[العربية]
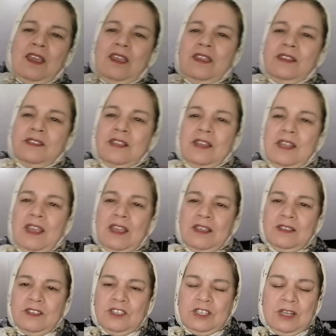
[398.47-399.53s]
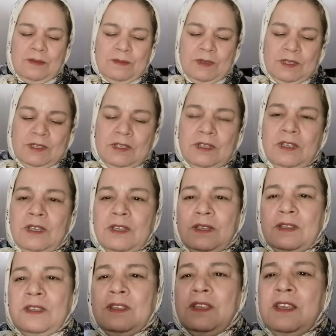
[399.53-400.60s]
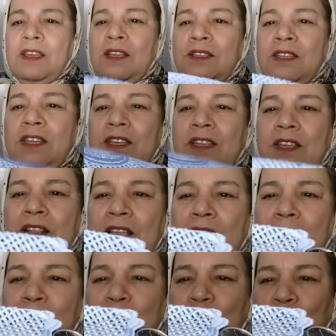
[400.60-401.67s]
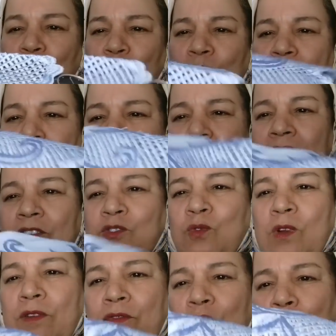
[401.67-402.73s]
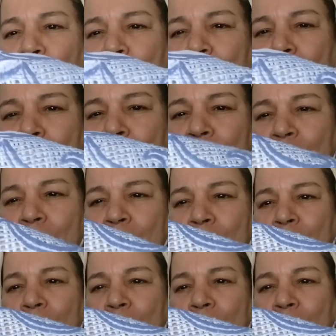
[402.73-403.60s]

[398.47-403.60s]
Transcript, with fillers: هاهي صالحه اختي جلبيتك حتى هي دات ليها المسوس داتو لها في الكمام